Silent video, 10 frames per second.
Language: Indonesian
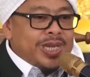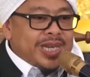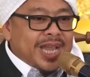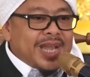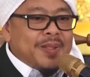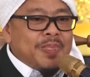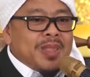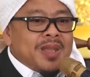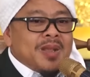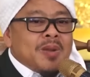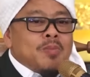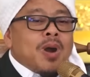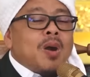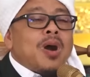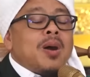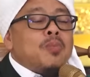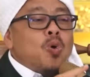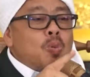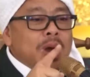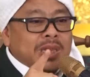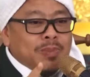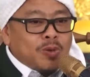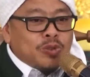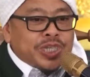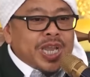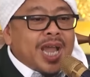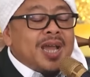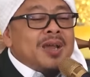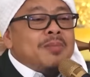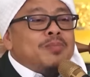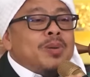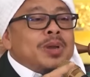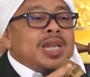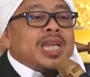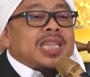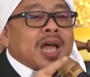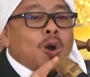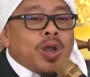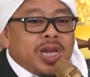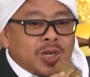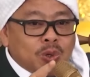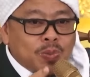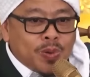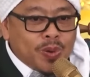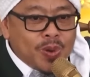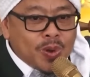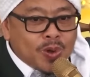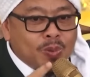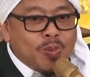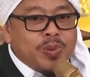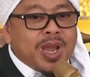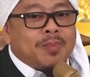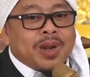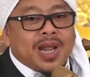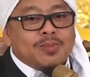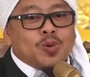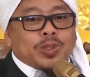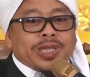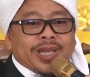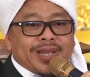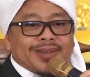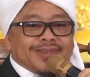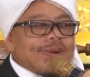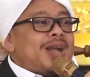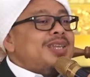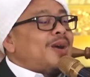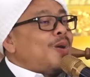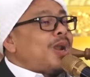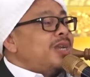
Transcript: poinnya bahwa umat manusia memiliki tauhid rubu rububiyah. Padahal buktinya banyak